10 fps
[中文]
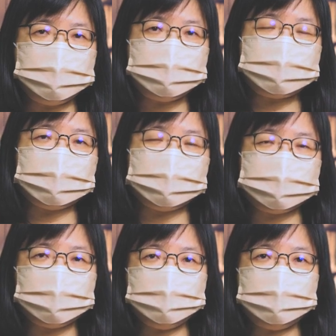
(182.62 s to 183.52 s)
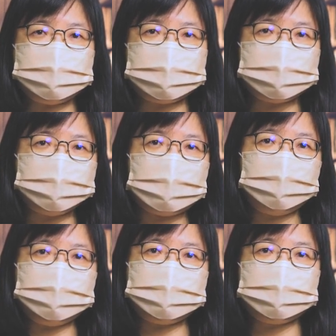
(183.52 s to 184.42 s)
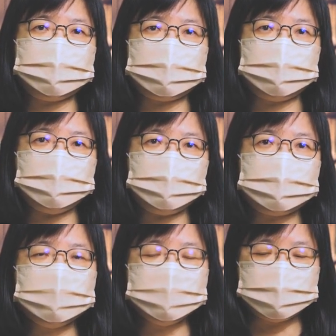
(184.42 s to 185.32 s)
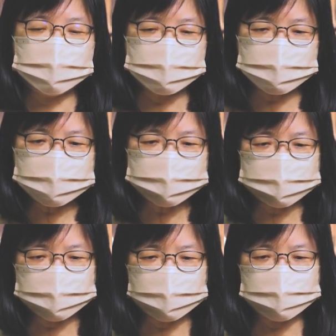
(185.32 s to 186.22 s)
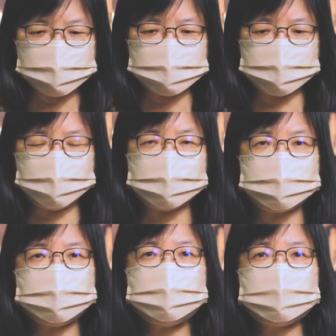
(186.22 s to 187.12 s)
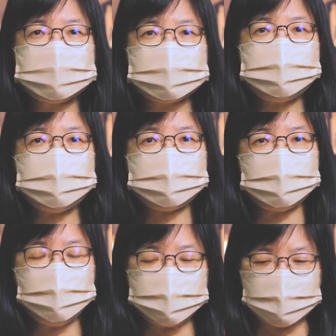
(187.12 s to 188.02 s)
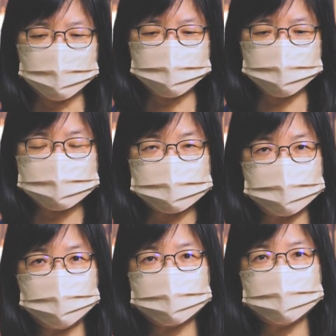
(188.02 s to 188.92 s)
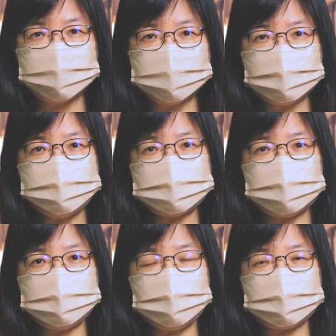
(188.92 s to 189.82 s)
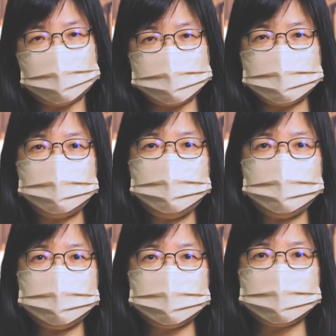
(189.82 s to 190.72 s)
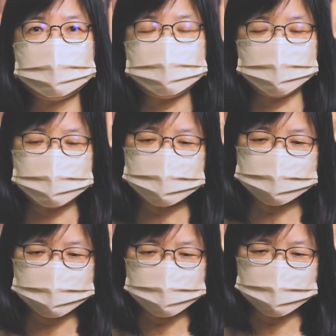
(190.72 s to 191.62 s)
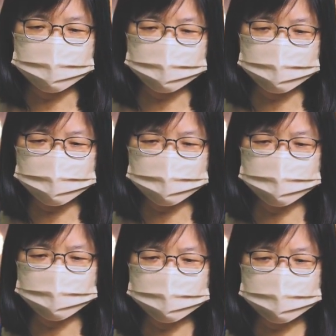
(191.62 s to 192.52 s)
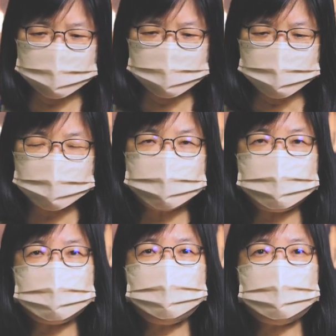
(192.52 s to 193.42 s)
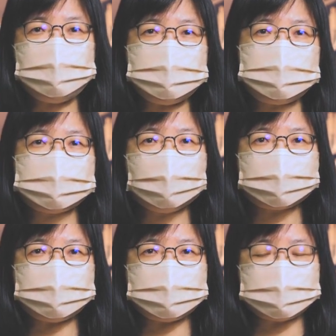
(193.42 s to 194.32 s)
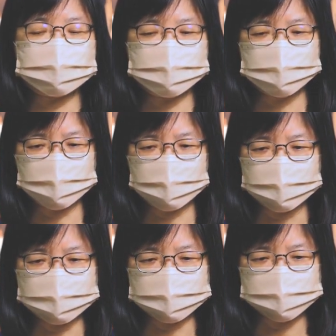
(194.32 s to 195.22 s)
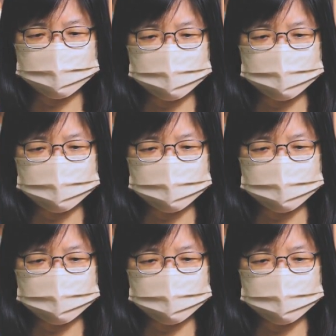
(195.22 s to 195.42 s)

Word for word: 稣在告诉这个以马忤斯的门徒说，你们信得太迟钝了，他们没有把握住机会，他们也没有搞清楚什么是跟随耶稣。所以生命就是叹息跟不快乐，